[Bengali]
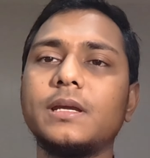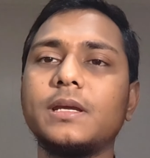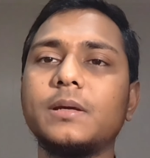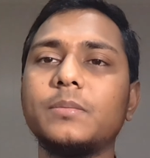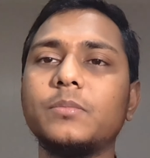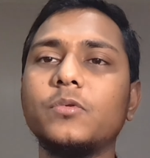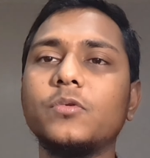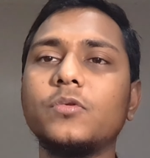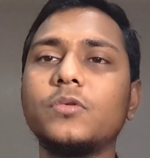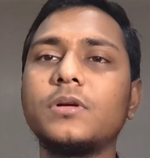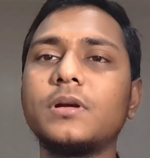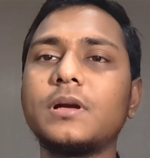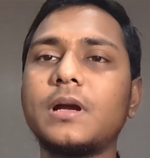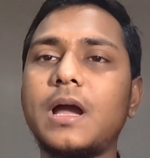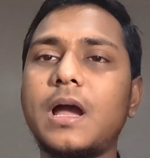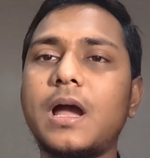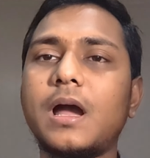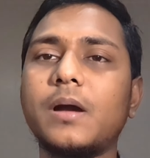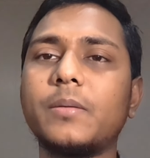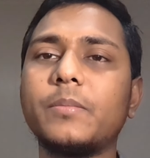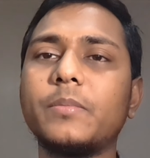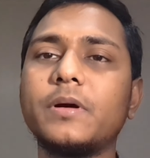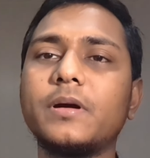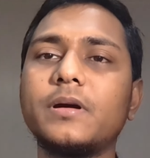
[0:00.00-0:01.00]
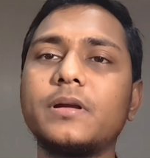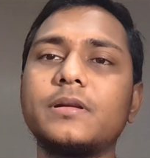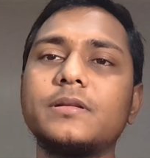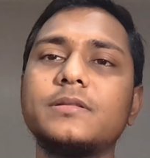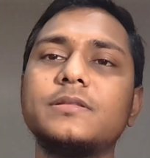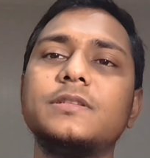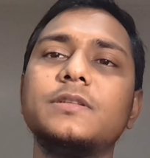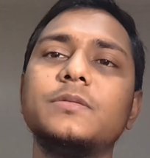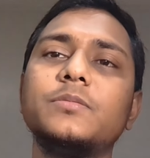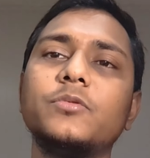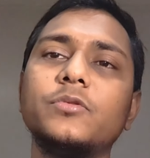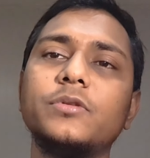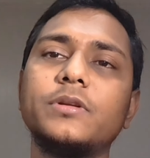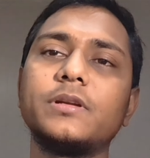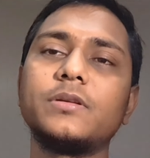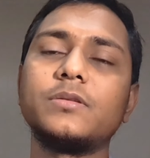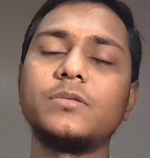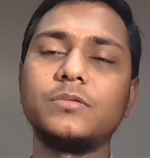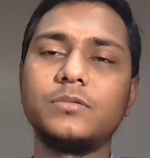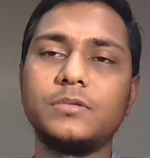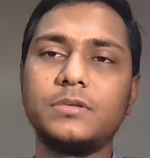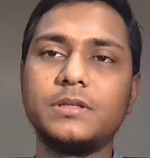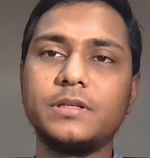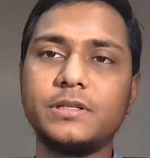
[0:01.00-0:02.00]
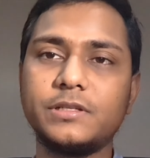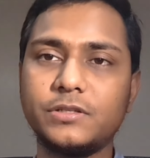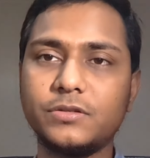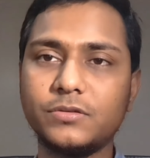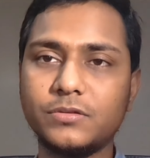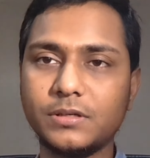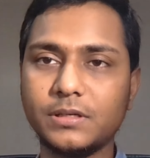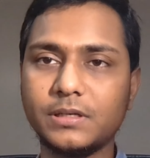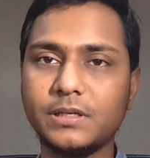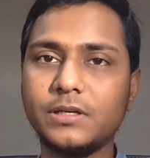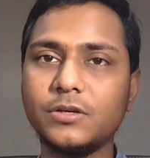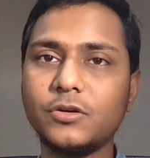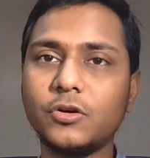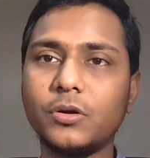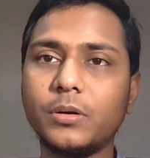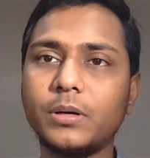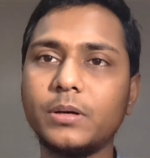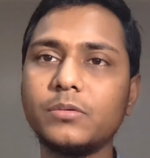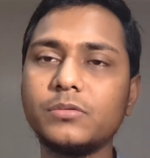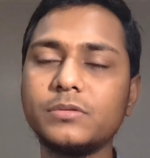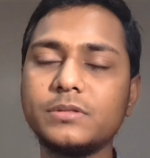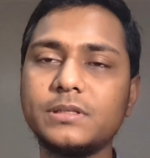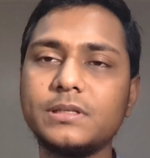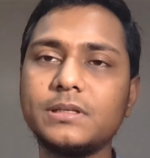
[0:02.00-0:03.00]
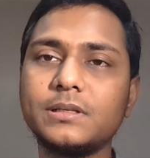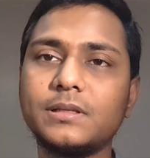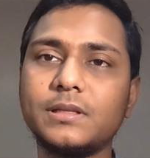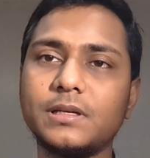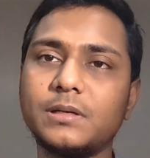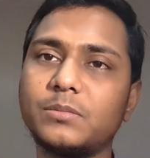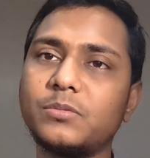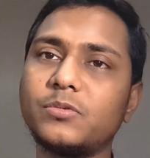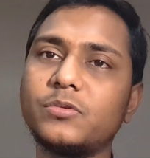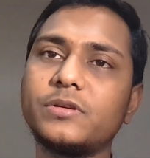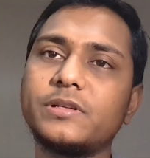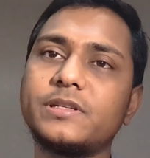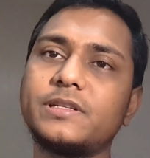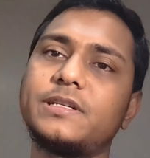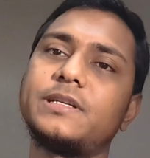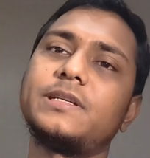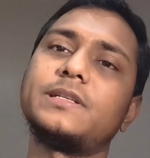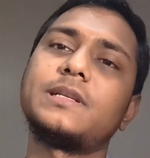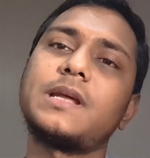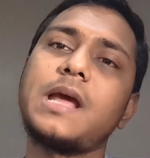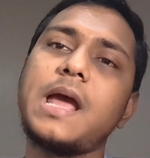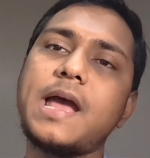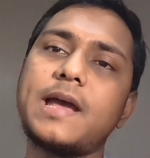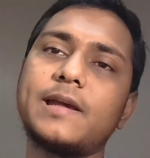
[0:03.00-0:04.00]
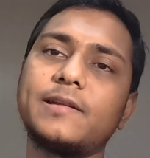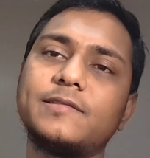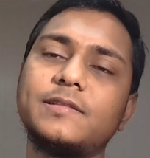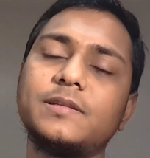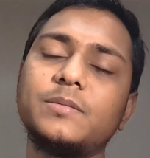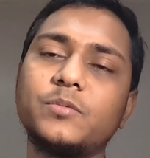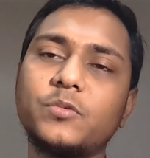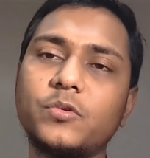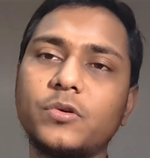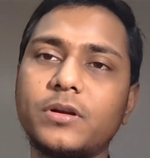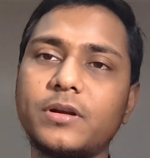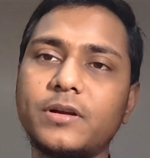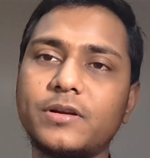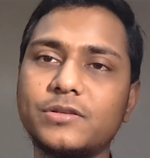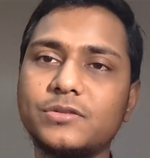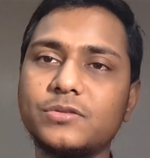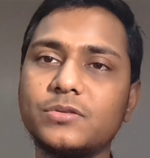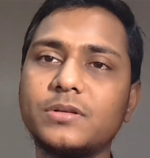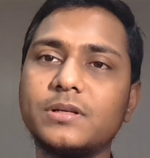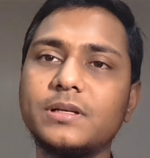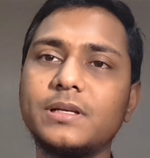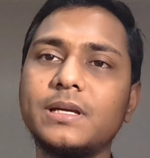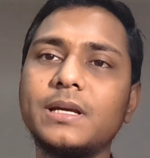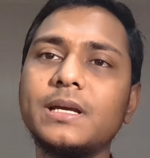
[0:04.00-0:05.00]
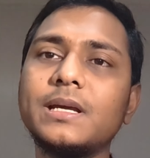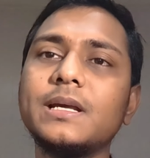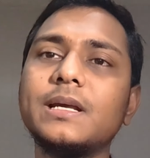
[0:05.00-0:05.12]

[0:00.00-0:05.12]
এবং আমার জীবনের উদ্দেশ্যটা কি হওয়া উচিত এবং সেটা অ্যাচিভ করার জন্য